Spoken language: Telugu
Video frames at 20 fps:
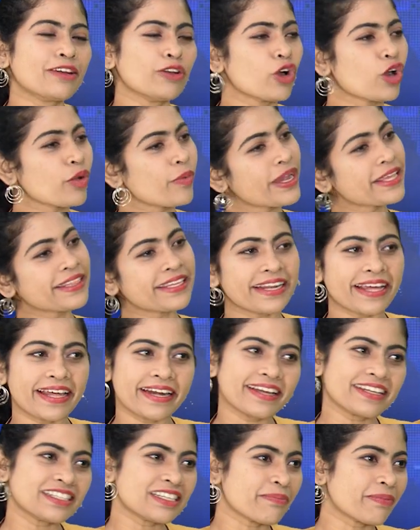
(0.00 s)
లోబ్ అయితే
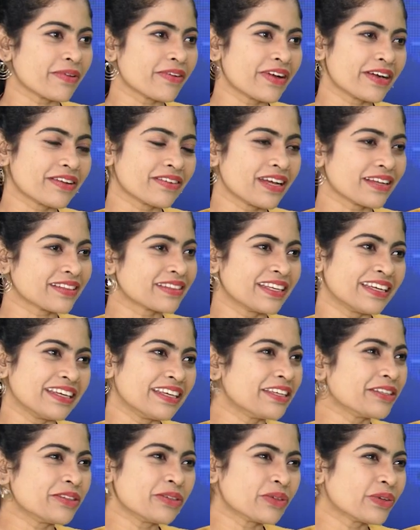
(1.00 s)
డైరెక్ట్ గా చెప్పేవాడు నాకు
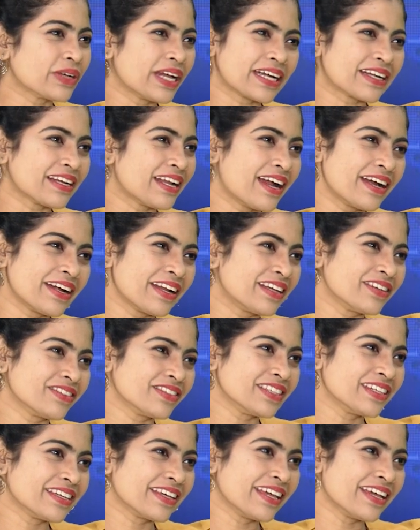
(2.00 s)
తెలియదు ఎట్లా ఆడాలో
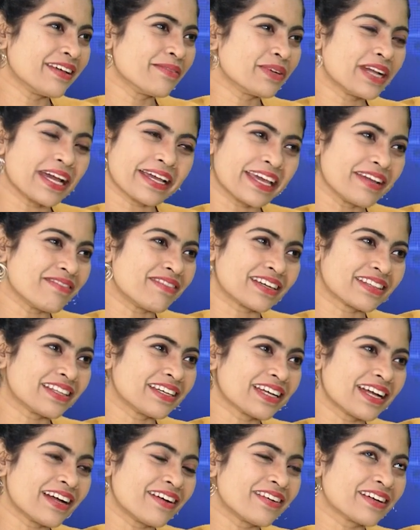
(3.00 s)
ఈ గేమ్ నాకేం
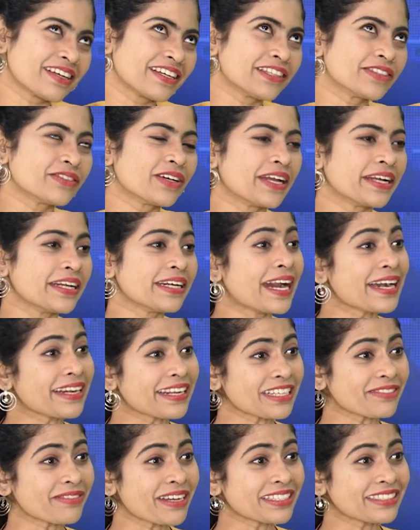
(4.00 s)
అర్థం కావట్లేదు అని
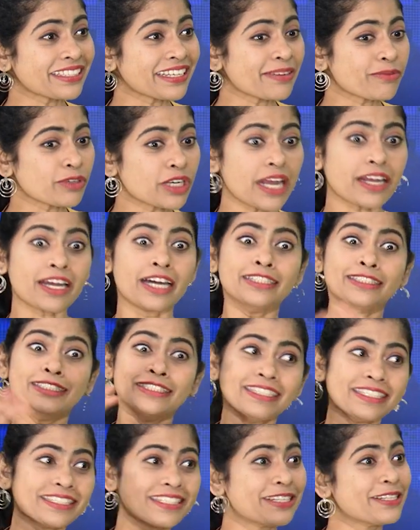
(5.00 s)
నటరాజ్ మాస్టర్ ఏమో నాకు
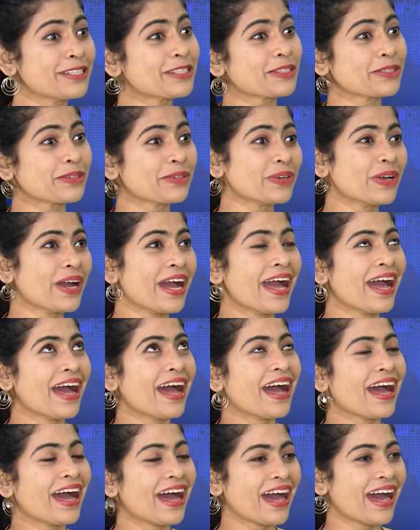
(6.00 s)
అన్ని తెలుసు
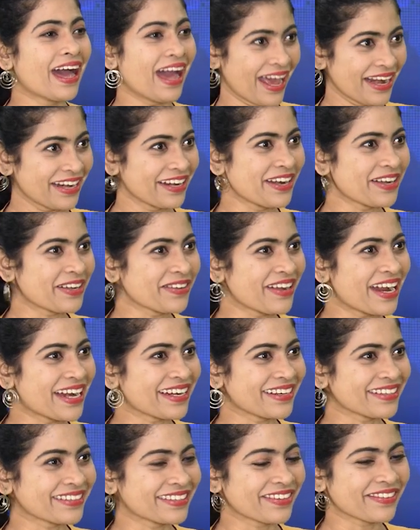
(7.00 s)
అన్నట్టు
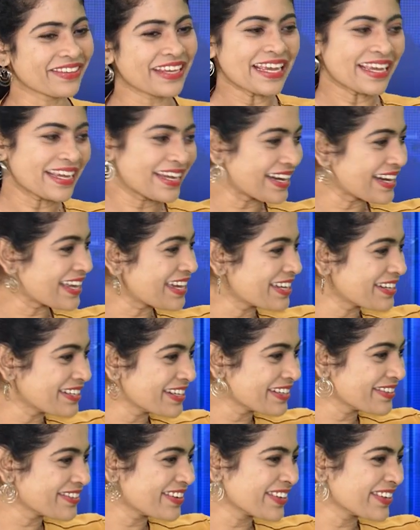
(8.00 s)
మాట్లాడతారు ఇక్కడ నేను